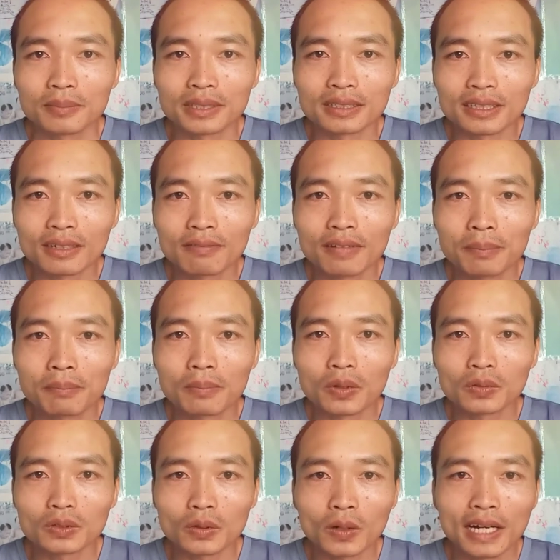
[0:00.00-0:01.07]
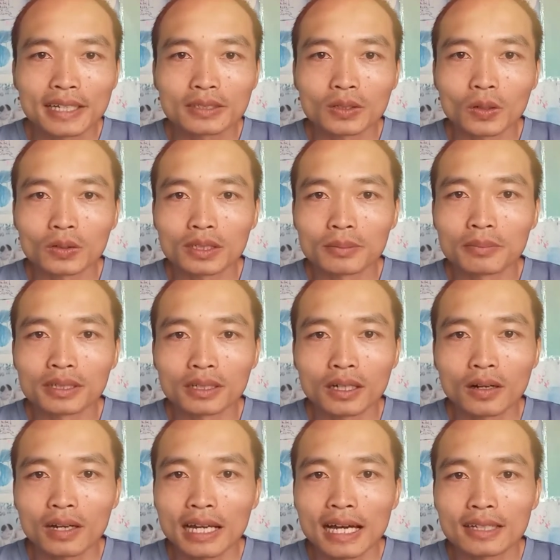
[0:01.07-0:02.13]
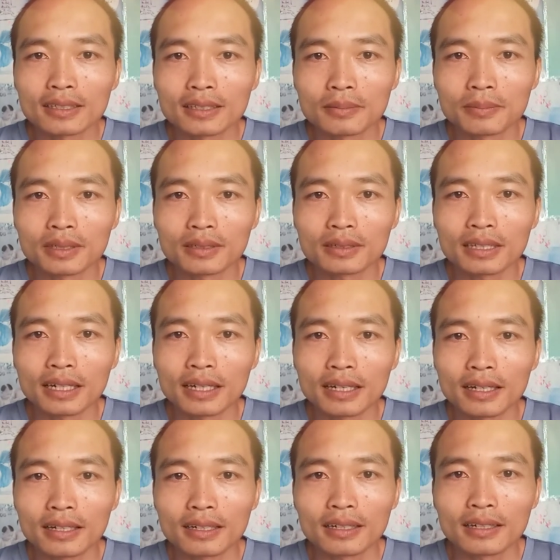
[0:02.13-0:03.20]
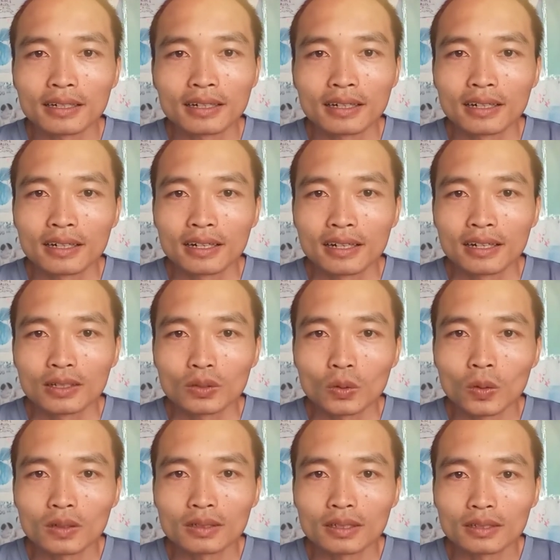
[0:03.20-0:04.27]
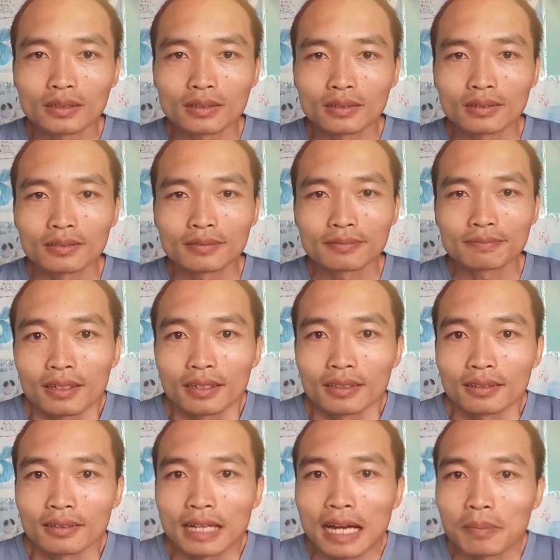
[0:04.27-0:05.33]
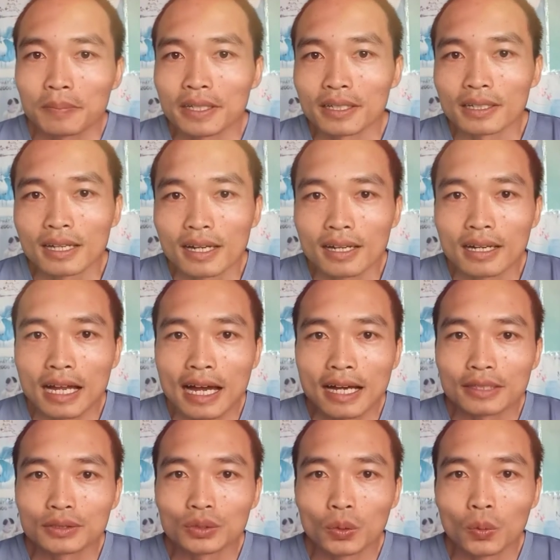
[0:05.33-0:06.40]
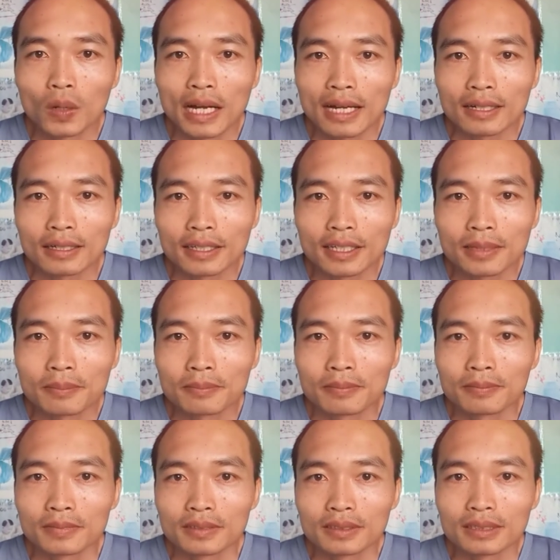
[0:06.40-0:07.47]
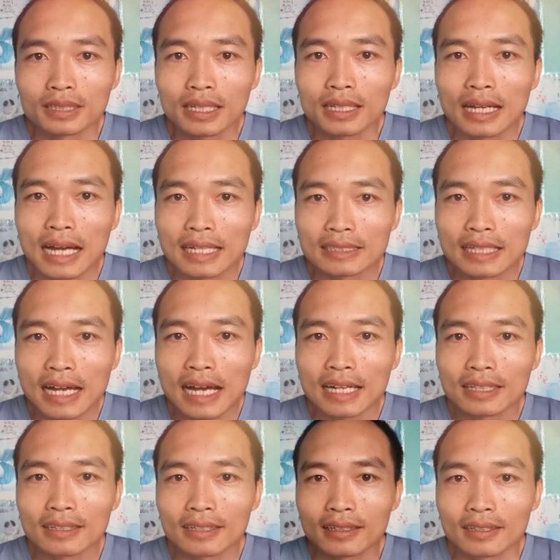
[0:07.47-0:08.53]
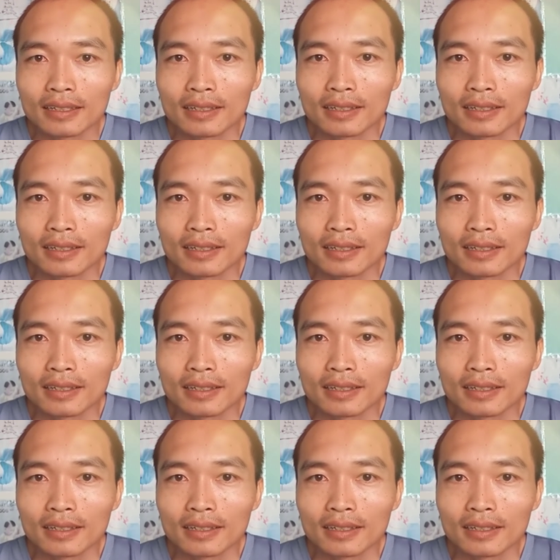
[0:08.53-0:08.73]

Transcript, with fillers: Mình chỉ có vấp một chỗ hai chỗ thì mình coi lại thì mình có thể thuộc được. Đặc biệt đó là chú Lăng Nghiêm rất là dài.